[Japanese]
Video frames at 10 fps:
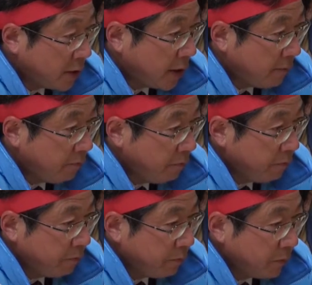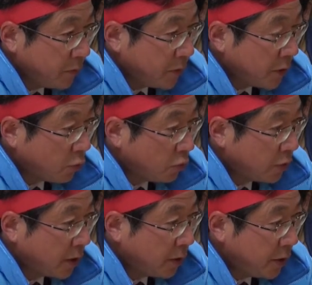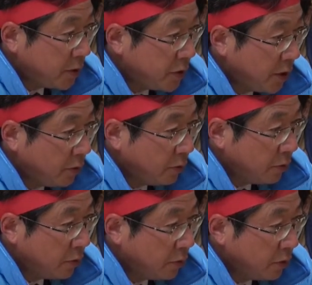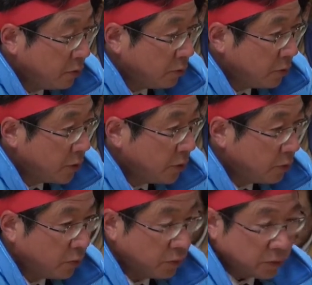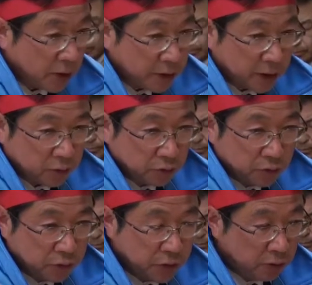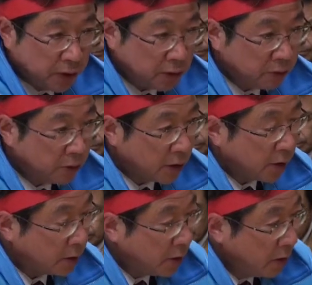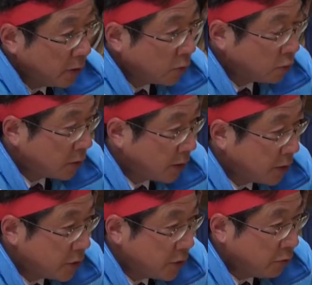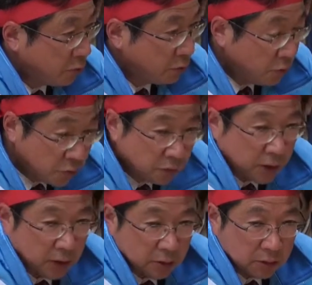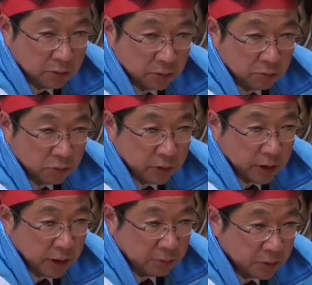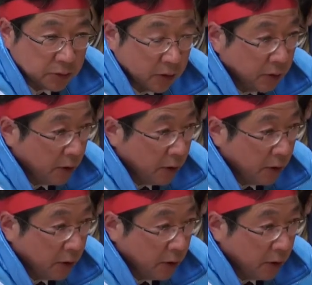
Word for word: ししたうん、じゃあ子育て支援の貧困の家庭がそういうふうに広がっている中で子育て支援をどうするかという問題があります